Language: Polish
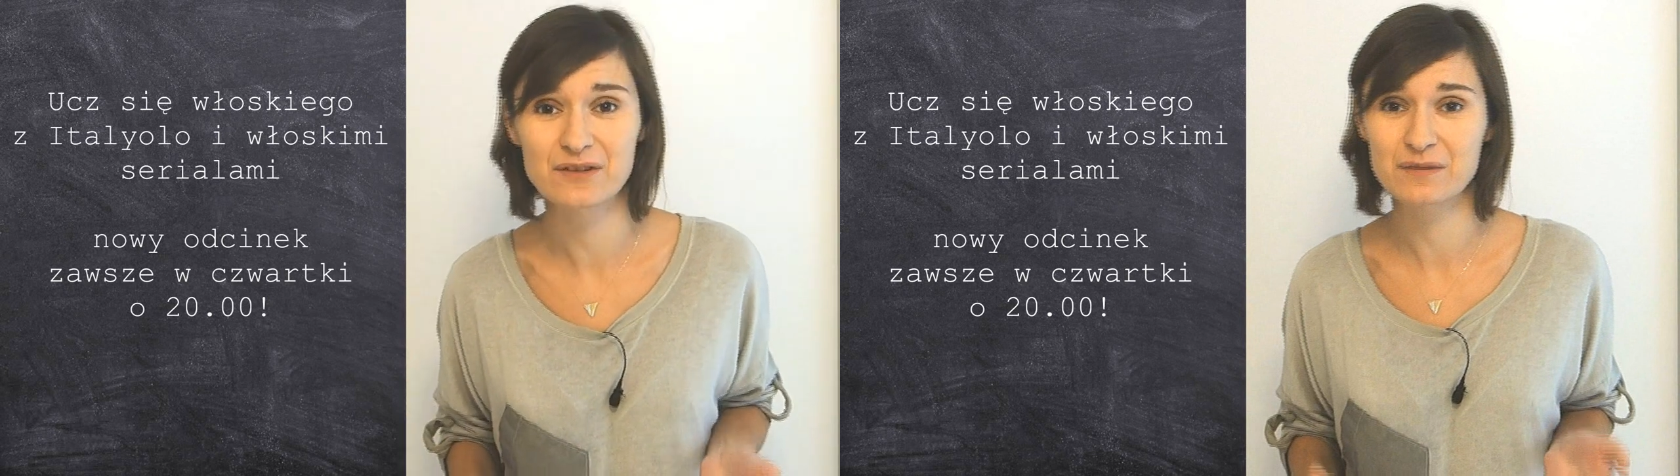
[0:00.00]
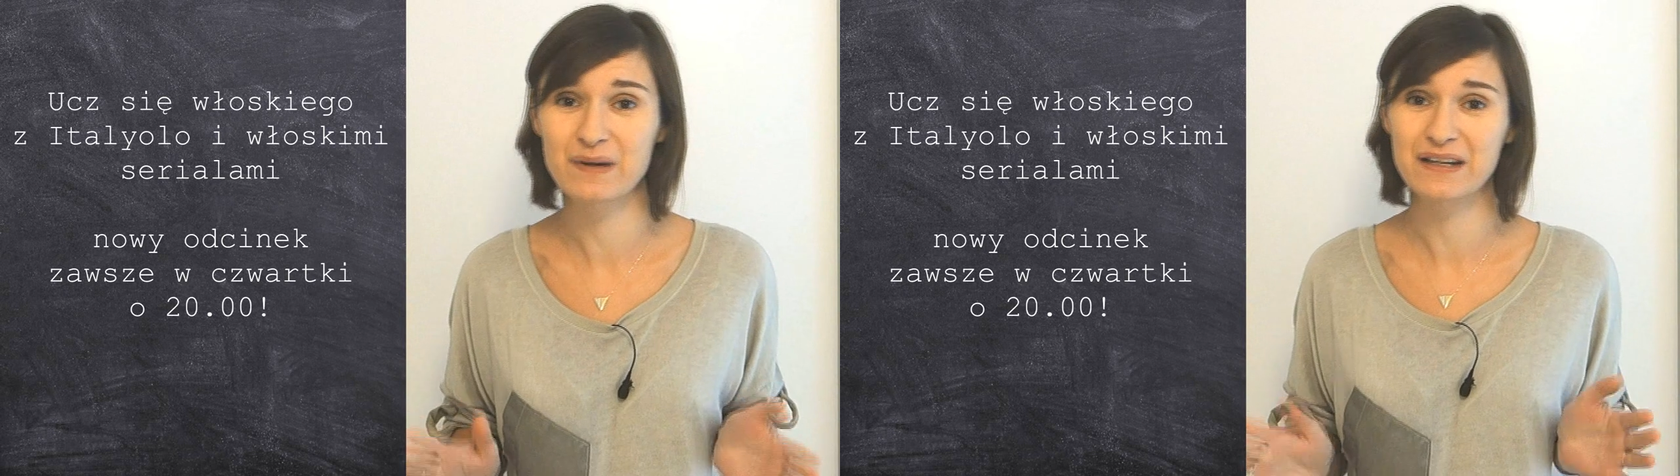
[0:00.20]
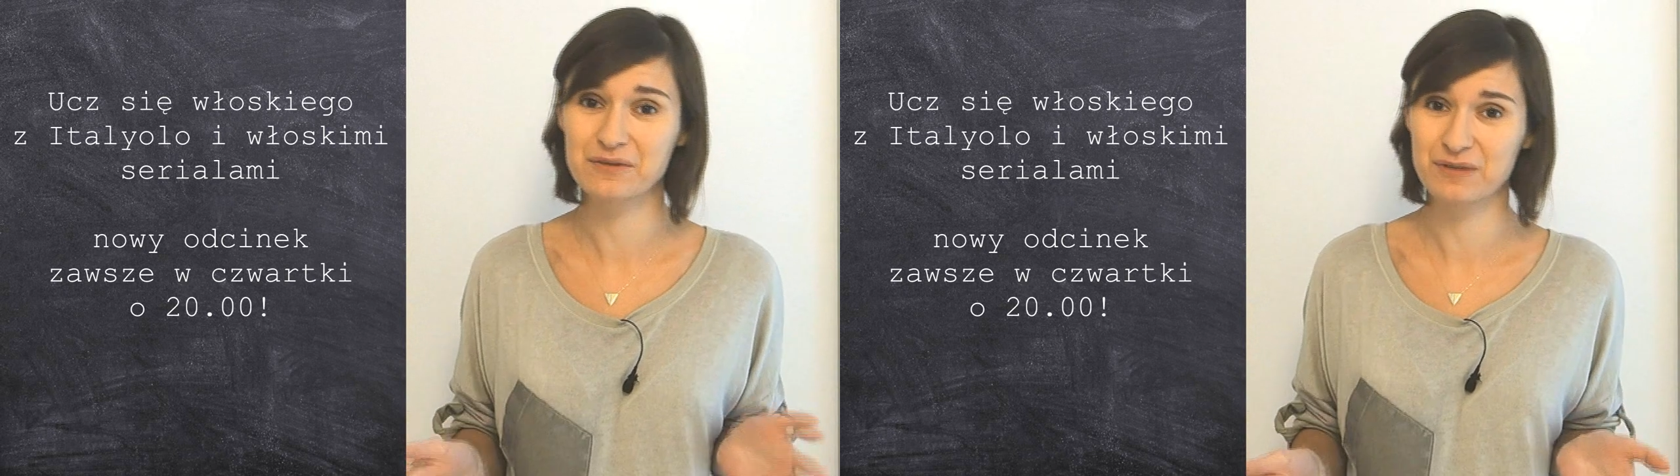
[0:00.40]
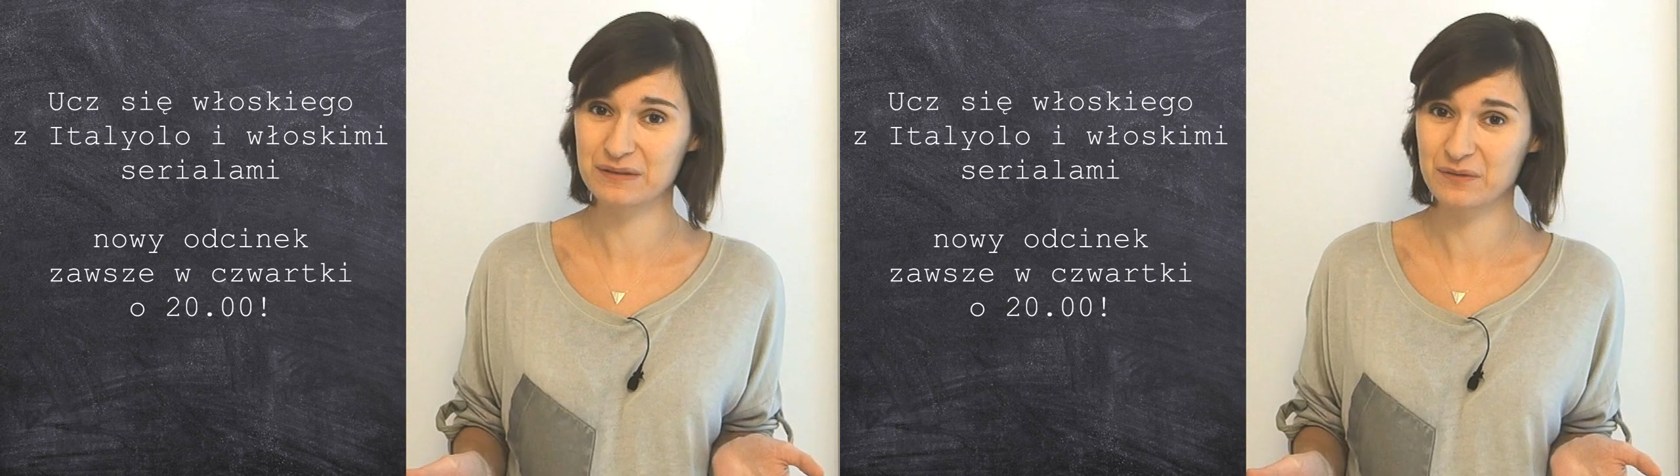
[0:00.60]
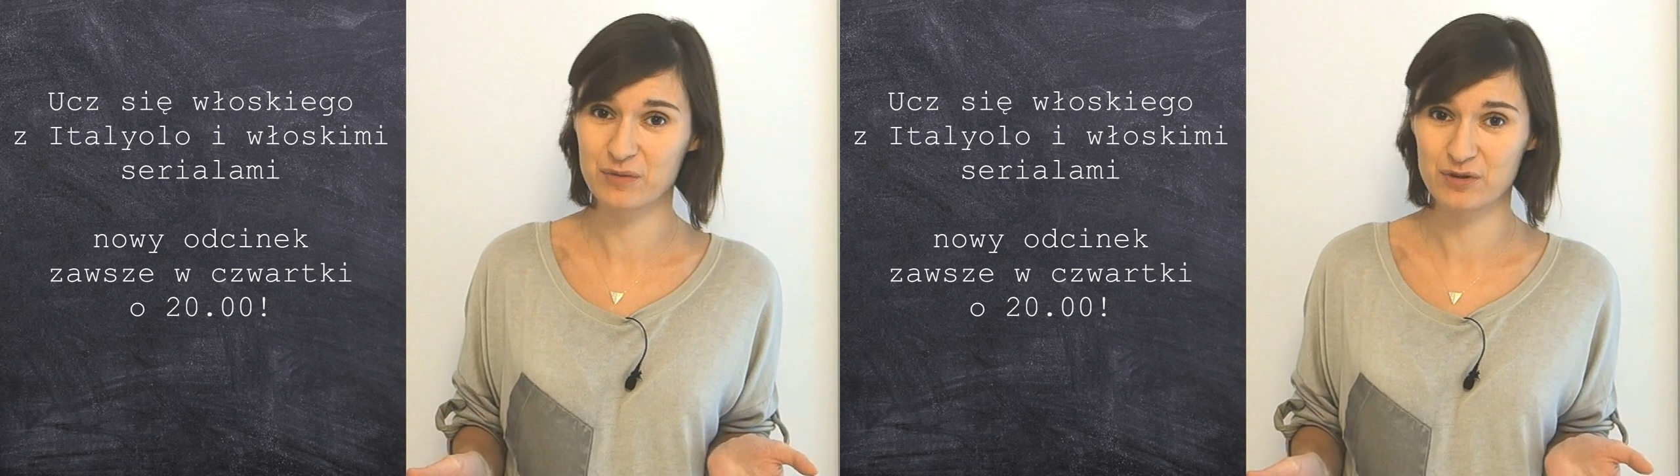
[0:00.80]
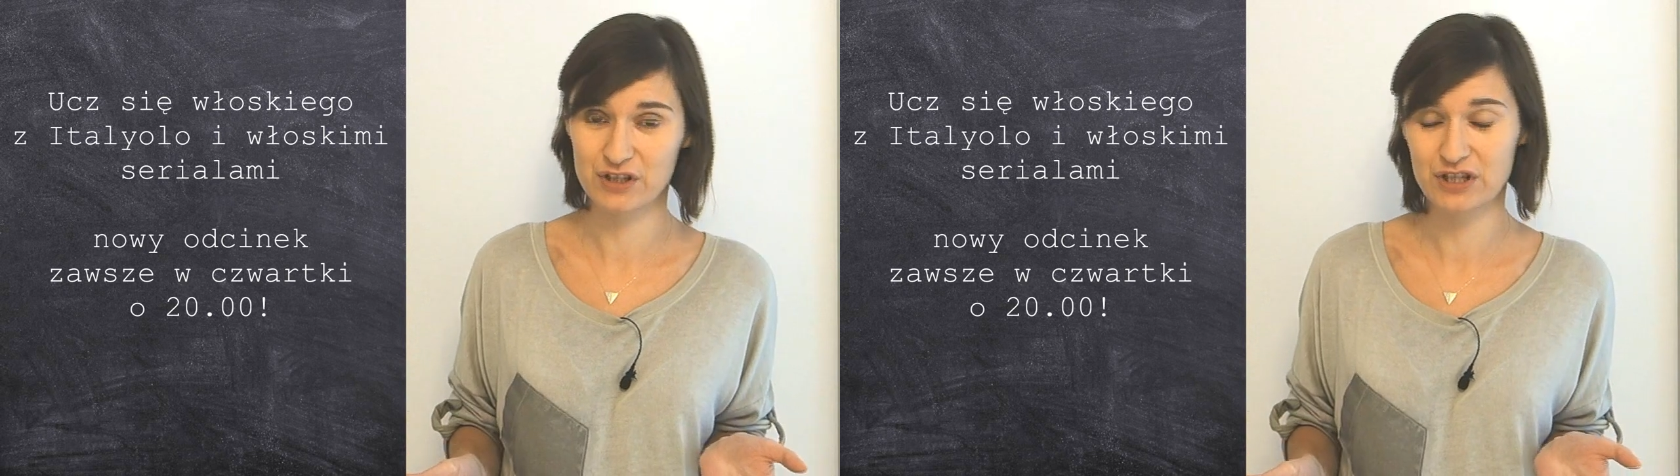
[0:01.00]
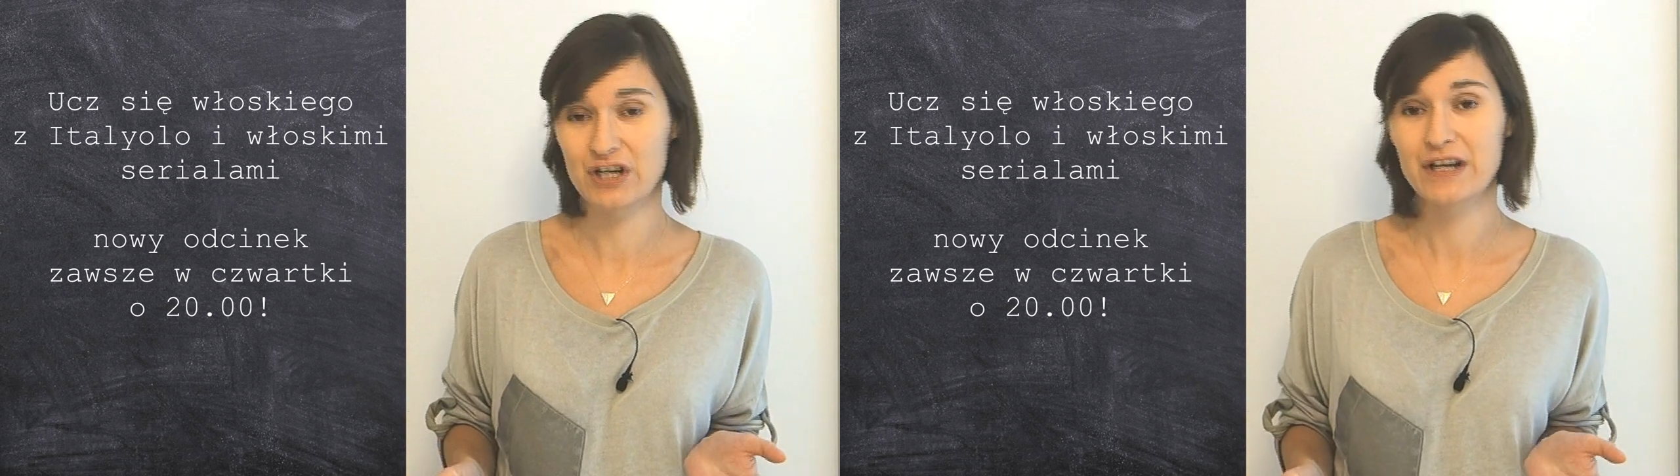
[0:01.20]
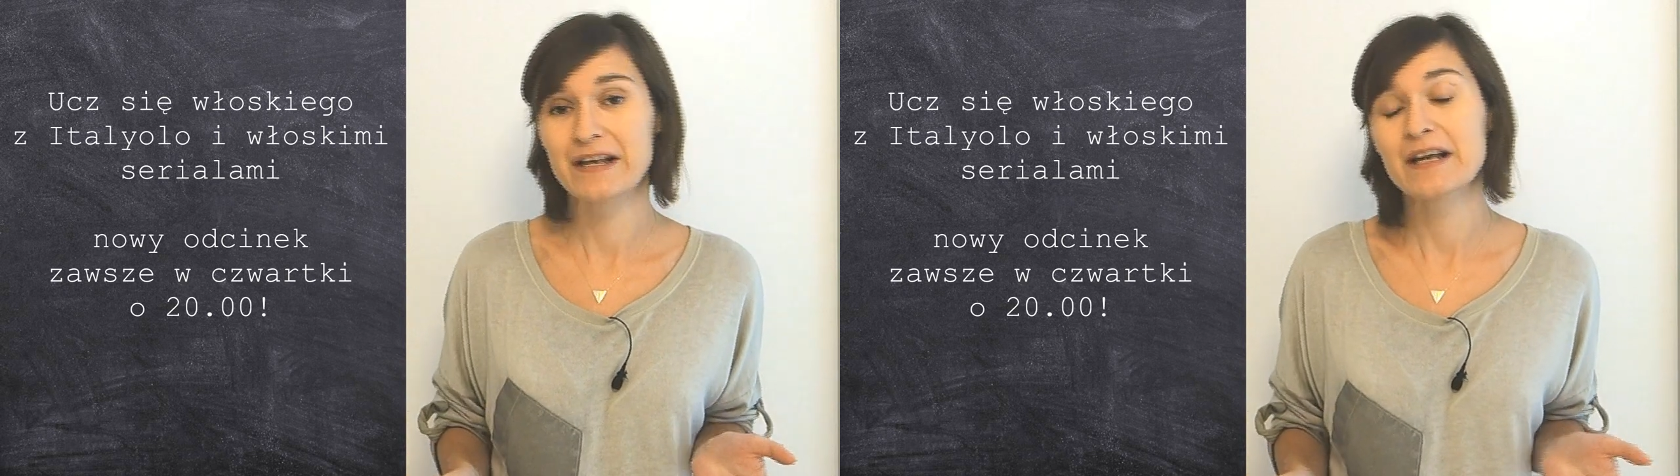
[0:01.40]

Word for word: więc bardzo łatwo możesz